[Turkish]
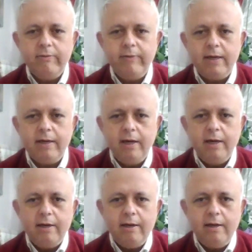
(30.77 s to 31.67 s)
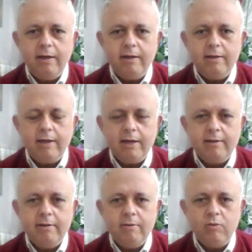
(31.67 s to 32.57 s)
ve e, ta,
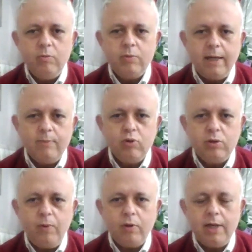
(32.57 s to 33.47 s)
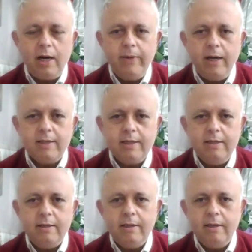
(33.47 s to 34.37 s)
tüm Samsun Spor
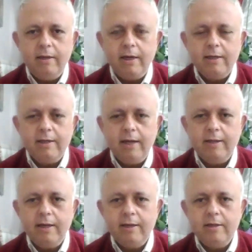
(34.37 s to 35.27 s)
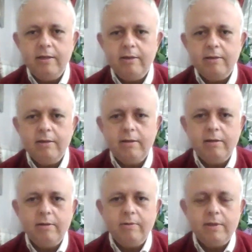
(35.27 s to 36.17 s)
camiasının yakından tanıdığı
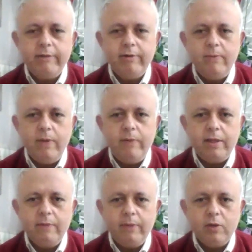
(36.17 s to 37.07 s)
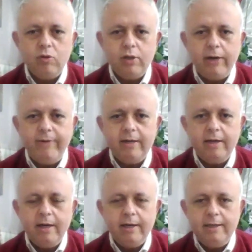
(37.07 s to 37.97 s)
e, sevgili Mehmet Yılmaz hocam var.
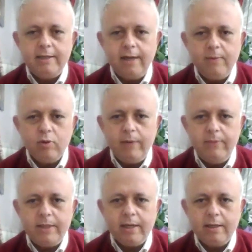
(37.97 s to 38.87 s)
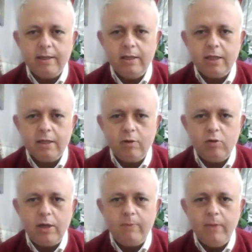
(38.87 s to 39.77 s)
İstanbul'dan bize katılacaklar.
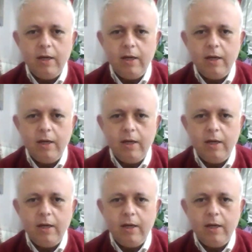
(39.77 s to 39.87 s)
Hocam